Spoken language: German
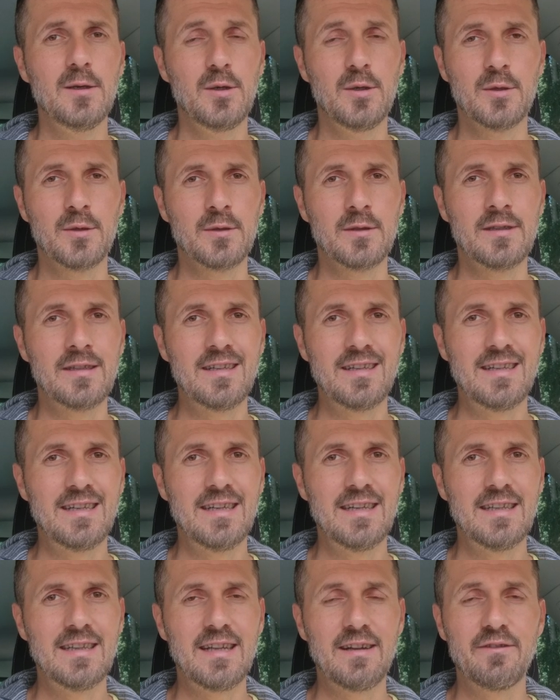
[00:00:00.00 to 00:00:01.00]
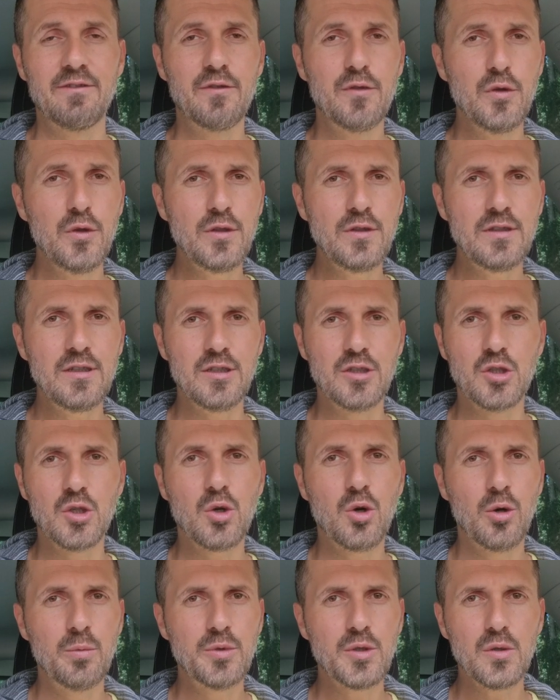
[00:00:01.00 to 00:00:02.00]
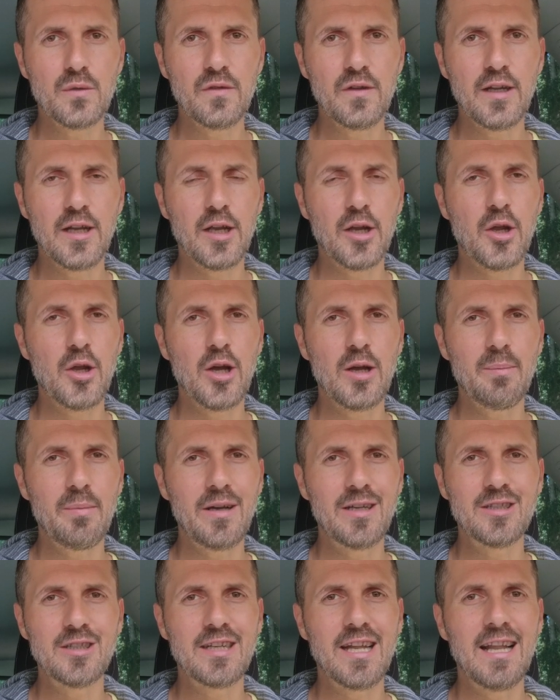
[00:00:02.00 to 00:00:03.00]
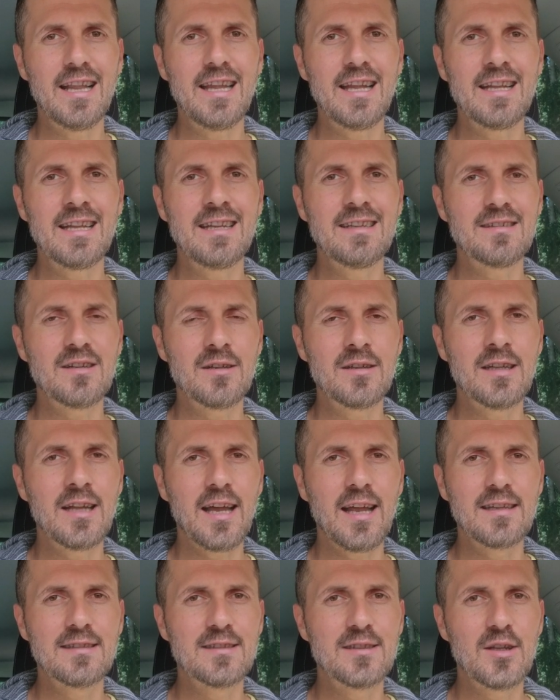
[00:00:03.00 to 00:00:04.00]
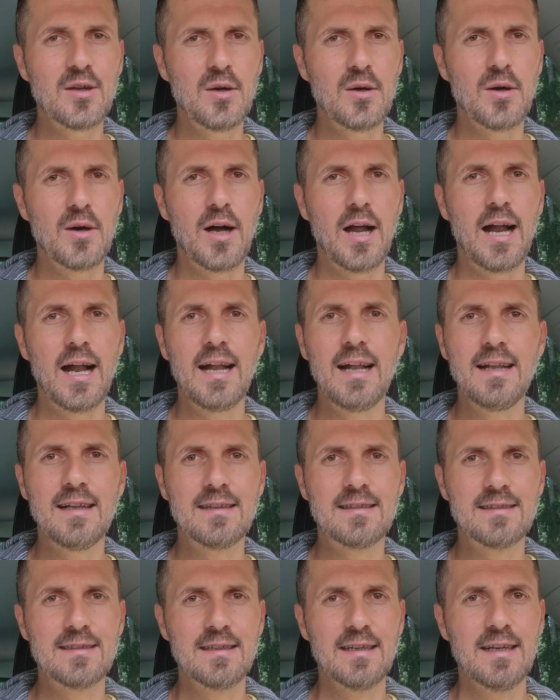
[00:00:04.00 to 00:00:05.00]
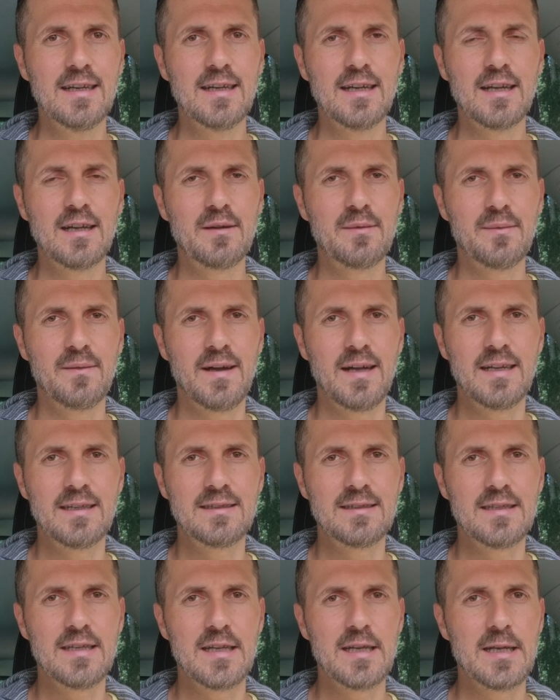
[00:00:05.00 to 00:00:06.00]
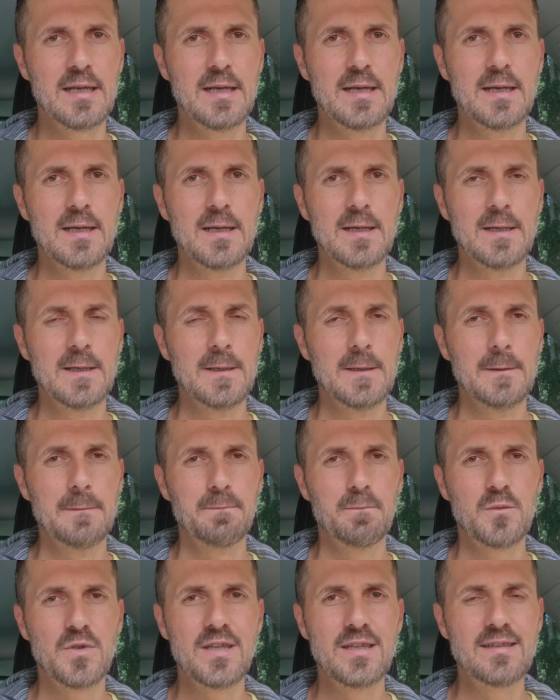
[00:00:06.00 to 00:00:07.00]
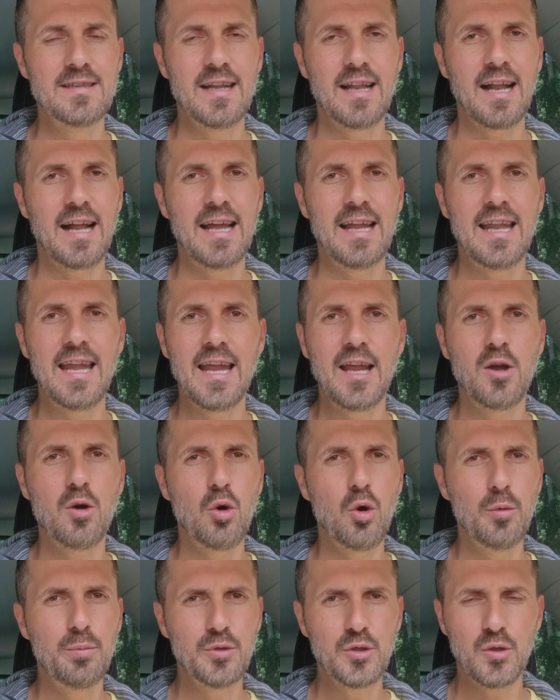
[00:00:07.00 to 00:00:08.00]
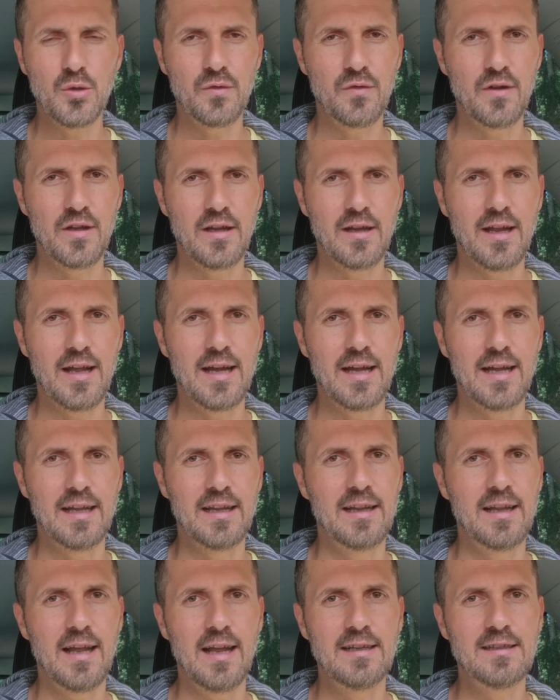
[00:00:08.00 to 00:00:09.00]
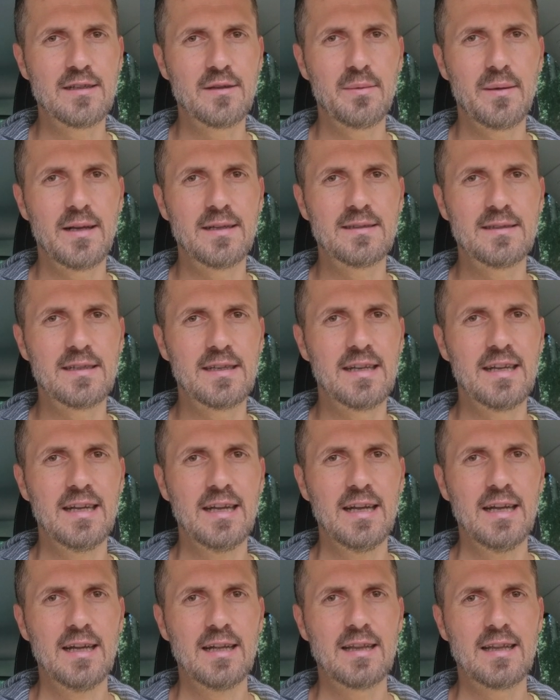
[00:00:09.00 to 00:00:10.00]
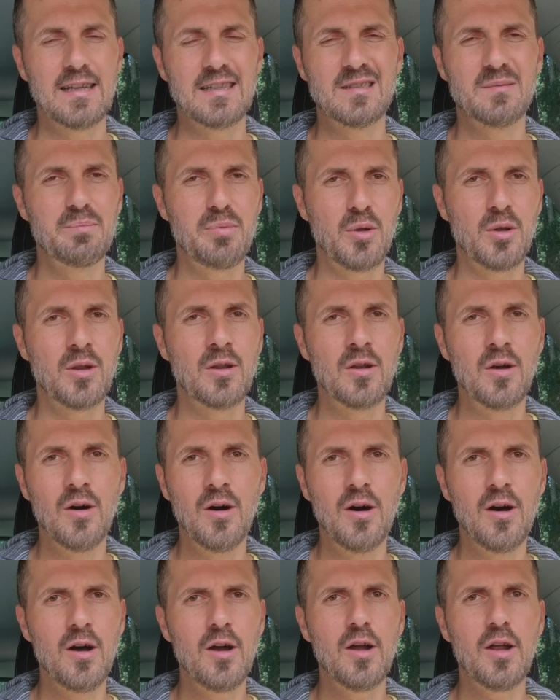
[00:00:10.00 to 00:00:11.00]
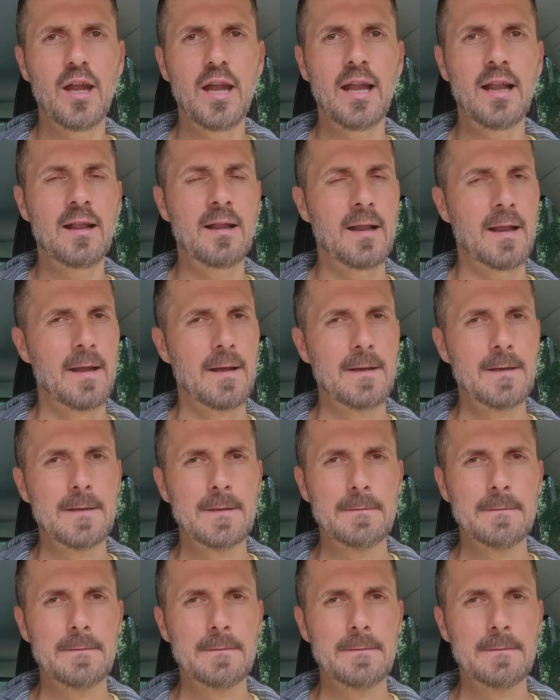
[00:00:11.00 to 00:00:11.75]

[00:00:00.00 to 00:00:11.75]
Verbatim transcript: Und der physisch grobstoffliche Körper stellt ja nichts anderes dar als quasi diese 3D-Grobstofflichkeit. Er ist quasi das Pendant in